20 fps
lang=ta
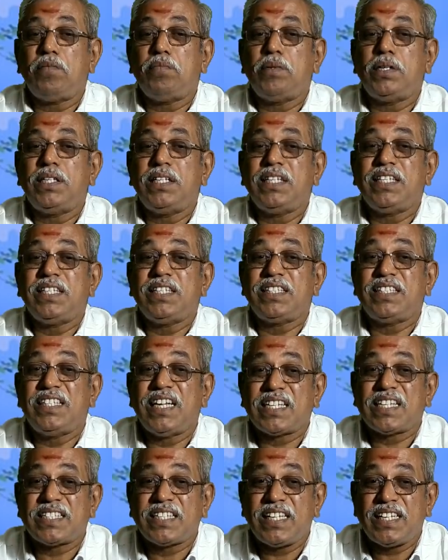என்பது
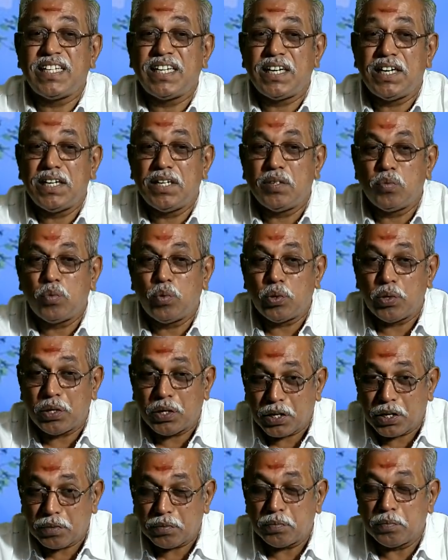தசைகளின்
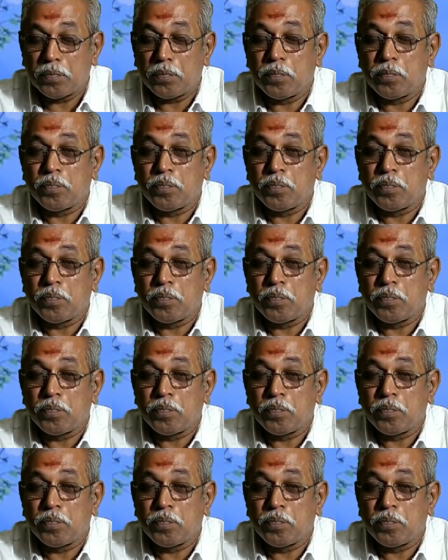ஓட்டம்